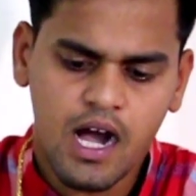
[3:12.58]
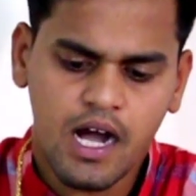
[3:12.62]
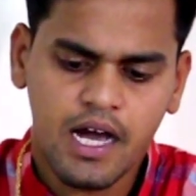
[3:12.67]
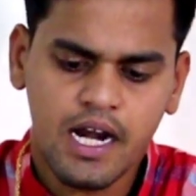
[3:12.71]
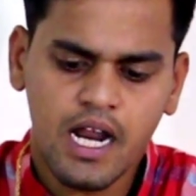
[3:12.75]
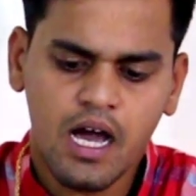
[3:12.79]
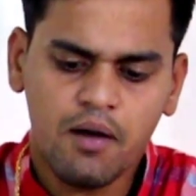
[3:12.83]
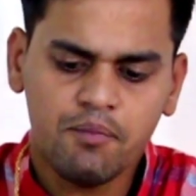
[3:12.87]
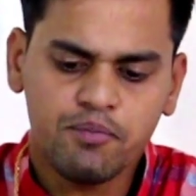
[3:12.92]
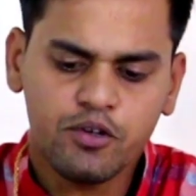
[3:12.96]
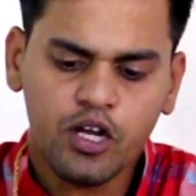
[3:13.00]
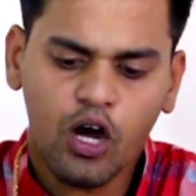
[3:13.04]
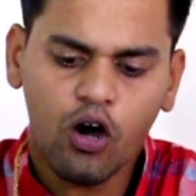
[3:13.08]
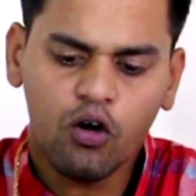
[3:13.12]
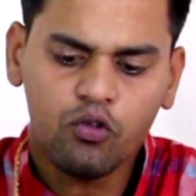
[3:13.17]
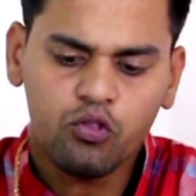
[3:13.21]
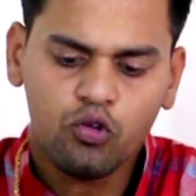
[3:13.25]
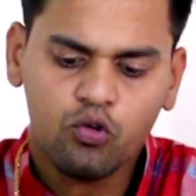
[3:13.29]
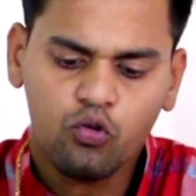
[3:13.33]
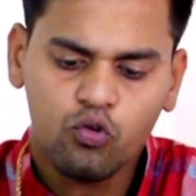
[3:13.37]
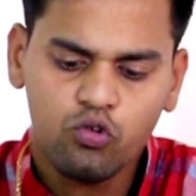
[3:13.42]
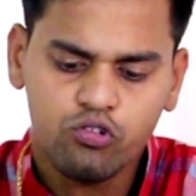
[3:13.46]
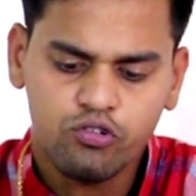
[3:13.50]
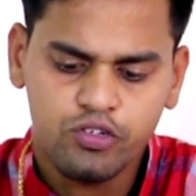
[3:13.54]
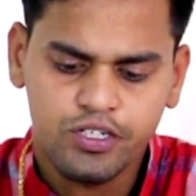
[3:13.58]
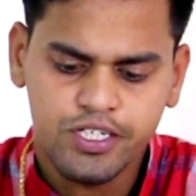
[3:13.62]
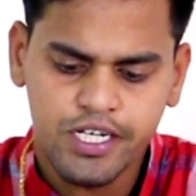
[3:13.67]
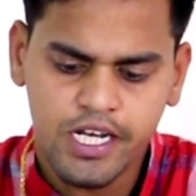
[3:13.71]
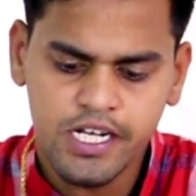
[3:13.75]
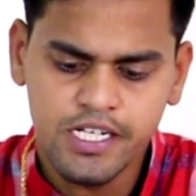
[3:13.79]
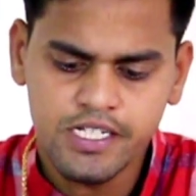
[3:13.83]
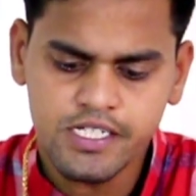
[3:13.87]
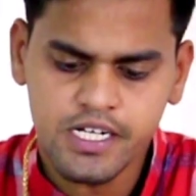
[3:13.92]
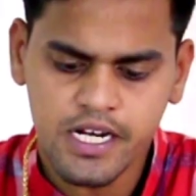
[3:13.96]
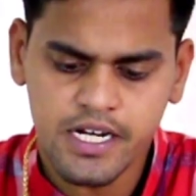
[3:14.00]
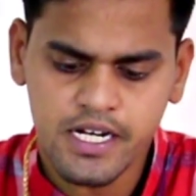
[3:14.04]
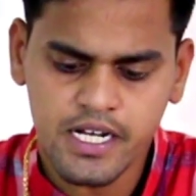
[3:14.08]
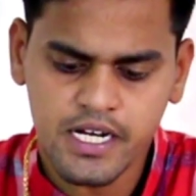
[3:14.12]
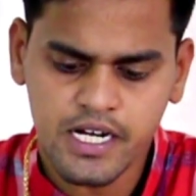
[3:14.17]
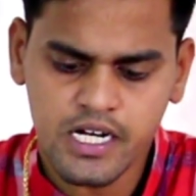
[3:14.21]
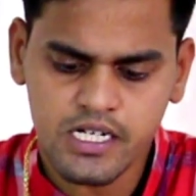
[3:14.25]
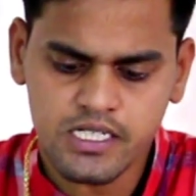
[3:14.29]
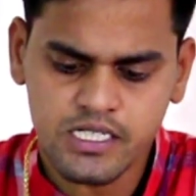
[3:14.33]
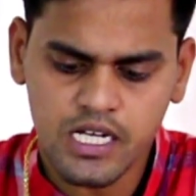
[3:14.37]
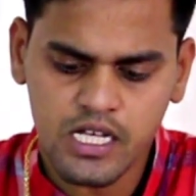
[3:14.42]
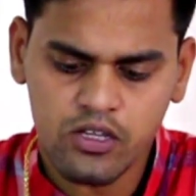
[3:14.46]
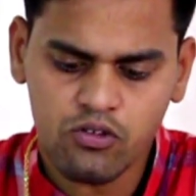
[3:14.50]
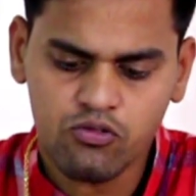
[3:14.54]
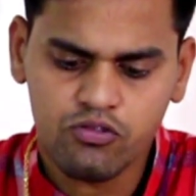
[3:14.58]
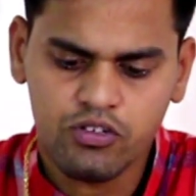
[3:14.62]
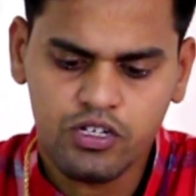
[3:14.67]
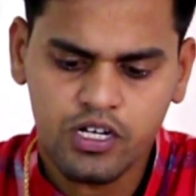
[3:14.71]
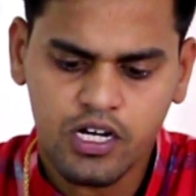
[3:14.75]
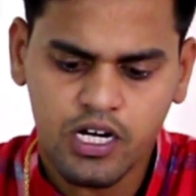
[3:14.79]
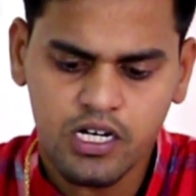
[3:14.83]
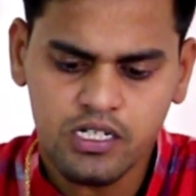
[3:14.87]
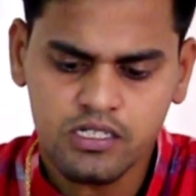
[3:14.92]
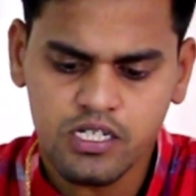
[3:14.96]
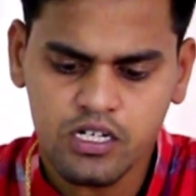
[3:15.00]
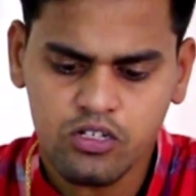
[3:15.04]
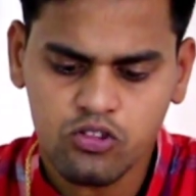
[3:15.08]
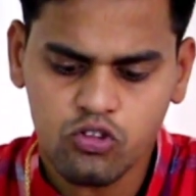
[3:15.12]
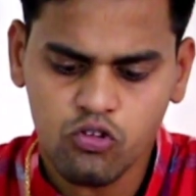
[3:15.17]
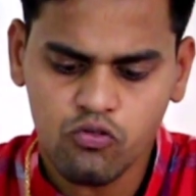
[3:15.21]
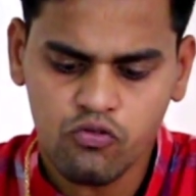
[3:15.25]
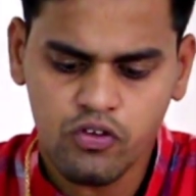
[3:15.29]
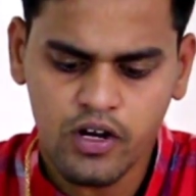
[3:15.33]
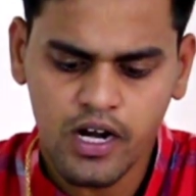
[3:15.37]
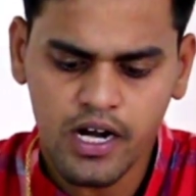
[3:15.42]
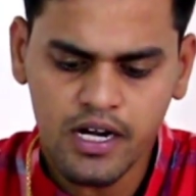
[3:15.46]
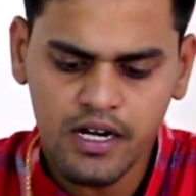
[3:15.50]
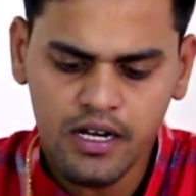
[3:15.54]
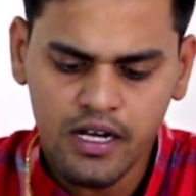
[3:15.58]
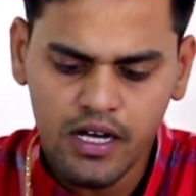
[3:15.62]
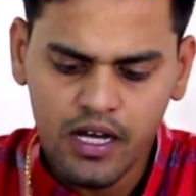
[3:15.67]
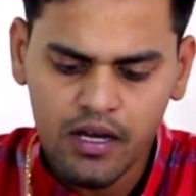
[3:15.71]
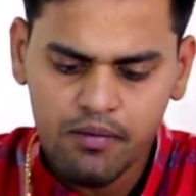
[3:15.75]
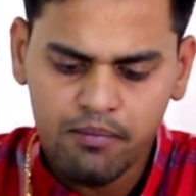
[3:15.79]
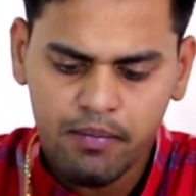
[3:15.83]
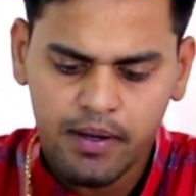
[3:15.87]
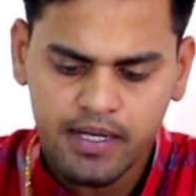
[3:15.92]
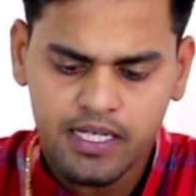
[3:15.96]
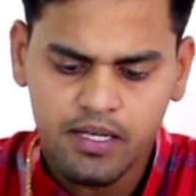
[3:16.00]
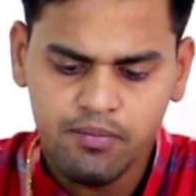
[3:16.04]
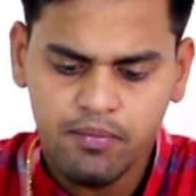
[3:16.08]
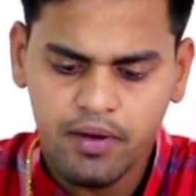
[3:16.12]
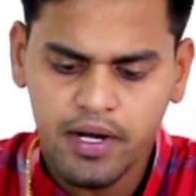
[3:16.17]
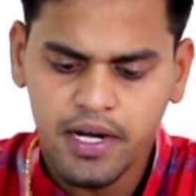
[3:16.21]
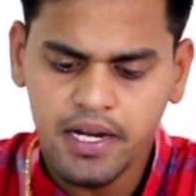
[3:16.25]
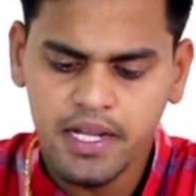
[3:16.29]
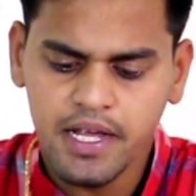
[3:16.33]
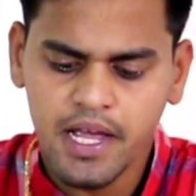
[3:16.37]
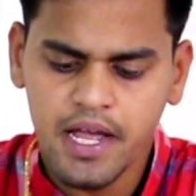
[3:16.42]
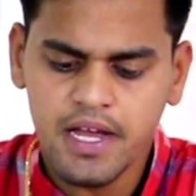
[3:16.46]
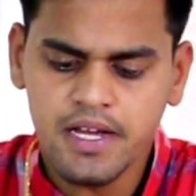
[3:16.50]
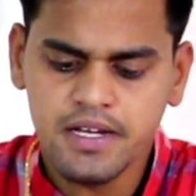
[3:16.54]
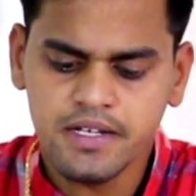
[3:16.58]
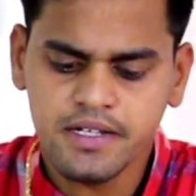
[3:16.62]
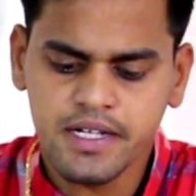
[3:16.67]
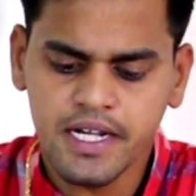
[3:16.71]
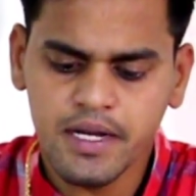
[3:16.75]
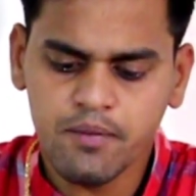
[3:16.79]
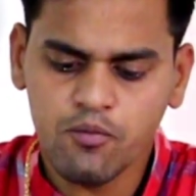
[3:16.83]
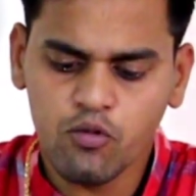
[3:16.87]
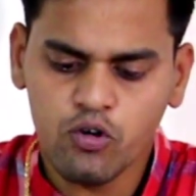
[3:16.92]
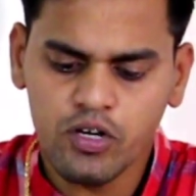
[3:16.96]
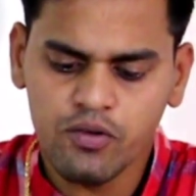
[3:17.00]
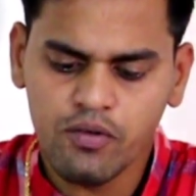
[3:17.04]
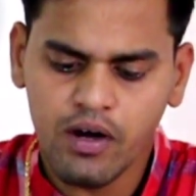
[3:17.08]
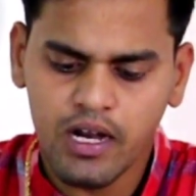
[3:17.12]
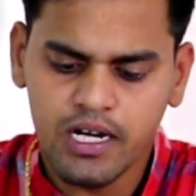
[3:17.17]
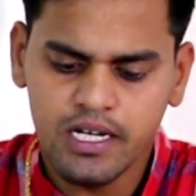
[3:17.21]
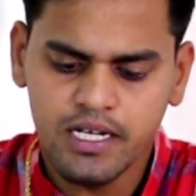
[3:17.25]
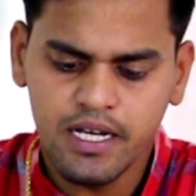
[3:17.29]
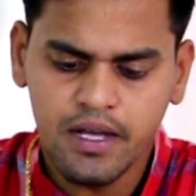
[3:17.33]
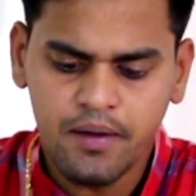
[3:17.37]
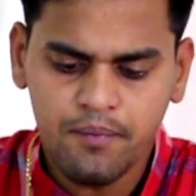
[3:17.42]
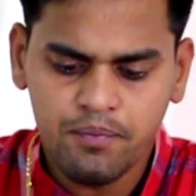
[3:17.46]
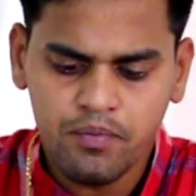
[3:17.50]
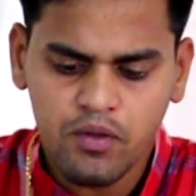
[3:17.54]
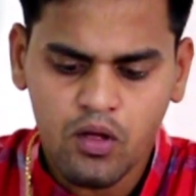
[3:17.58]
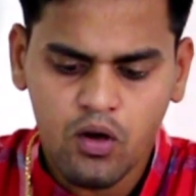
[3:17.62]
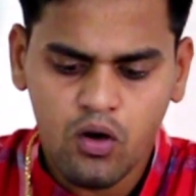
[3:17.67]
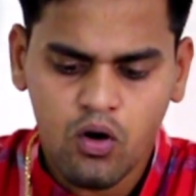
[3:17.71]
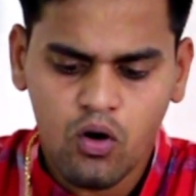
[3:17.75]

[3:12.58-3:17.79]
अगर आप चाहो तो कुछ चेंज करना अगर चाहते तो कर सकते हो फ्रेंड वैसे मेरी यही टीम होने वाली है